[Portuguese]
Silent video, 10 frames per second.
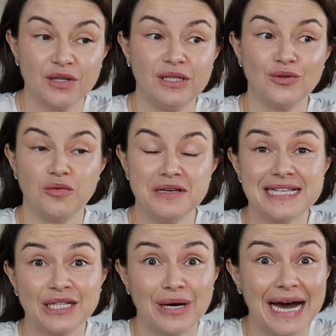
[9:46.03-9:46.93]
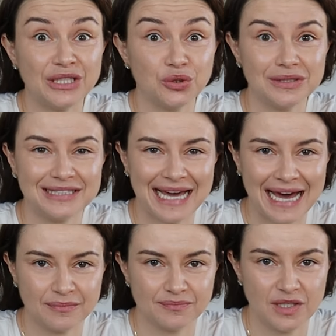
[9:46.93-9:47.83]
Eu tenho começado a
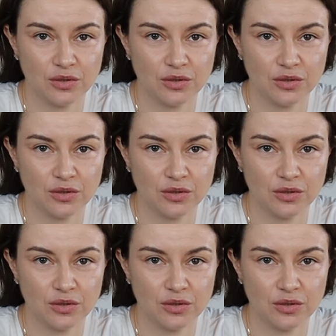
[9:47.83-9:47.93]
anotar,